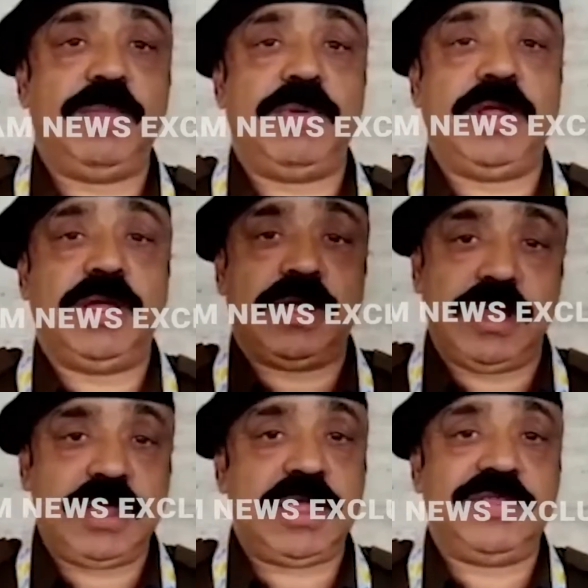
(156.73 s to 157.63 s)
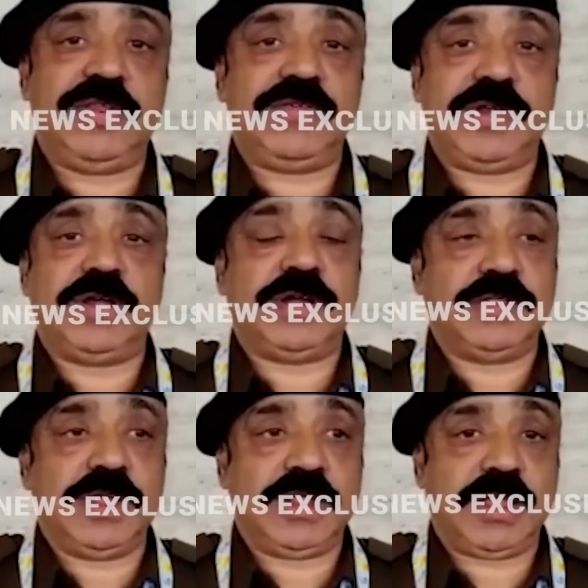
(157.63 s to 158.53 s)
हमने कल ही केस रजिस्टर
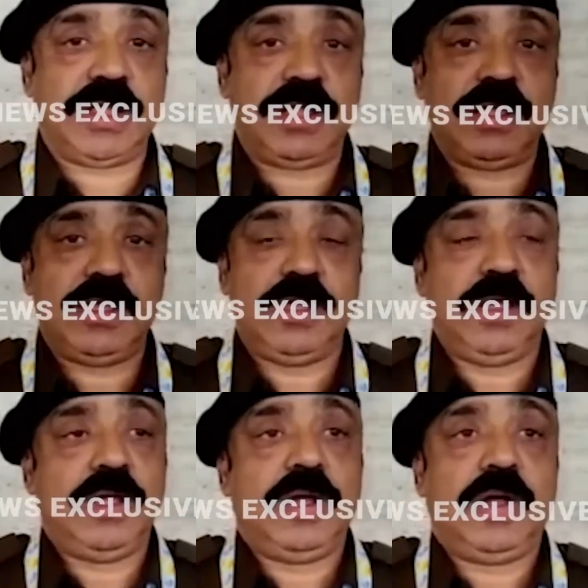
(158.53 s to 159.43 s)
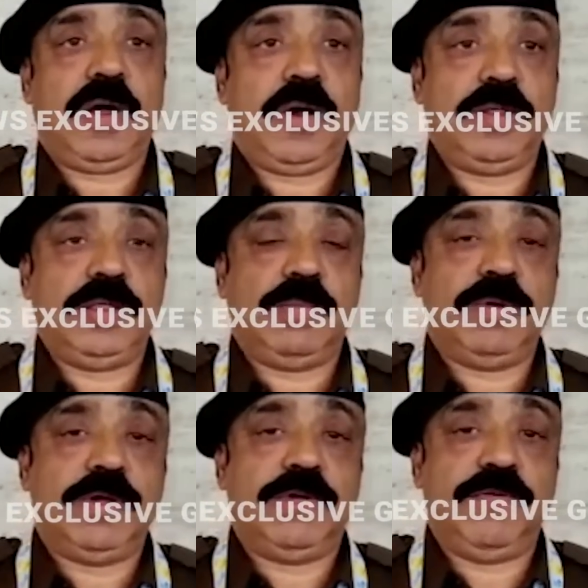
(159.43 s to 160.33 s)
कर दिया था और
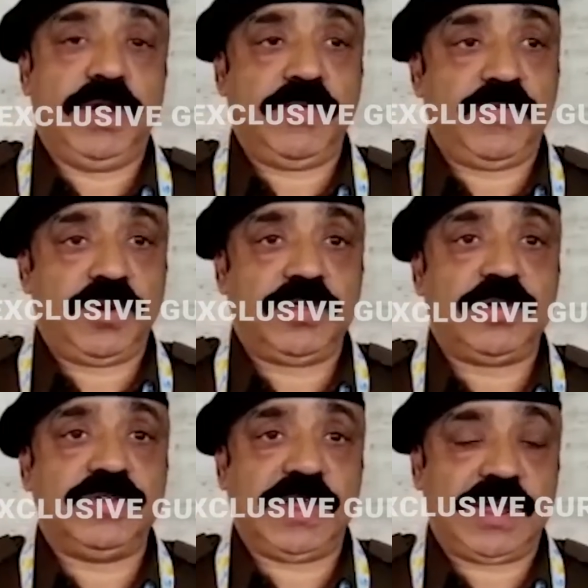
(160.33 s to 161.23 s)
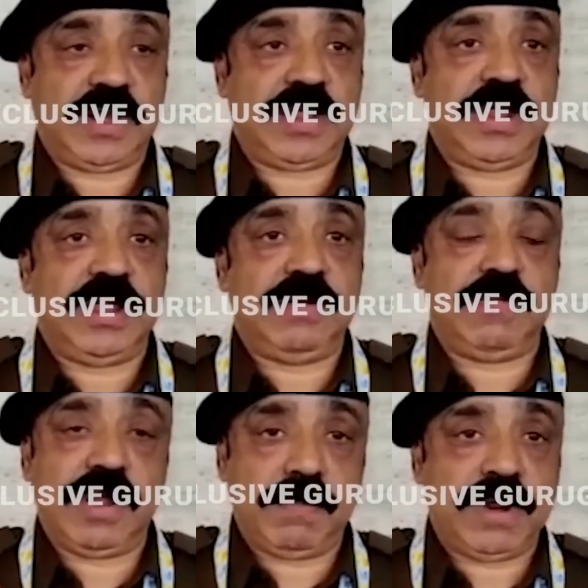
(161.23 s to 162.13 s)
जब वीडियो फुटेज को चेक करके
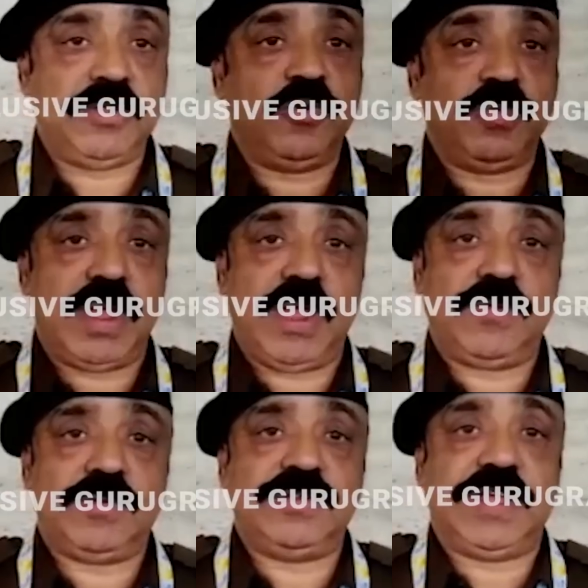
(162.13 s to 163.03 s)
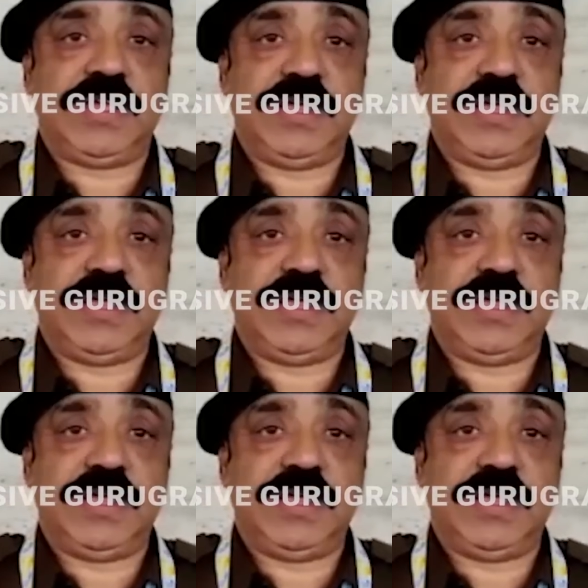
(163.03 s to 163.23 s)
नंबर जो उसमें आया उसको चेक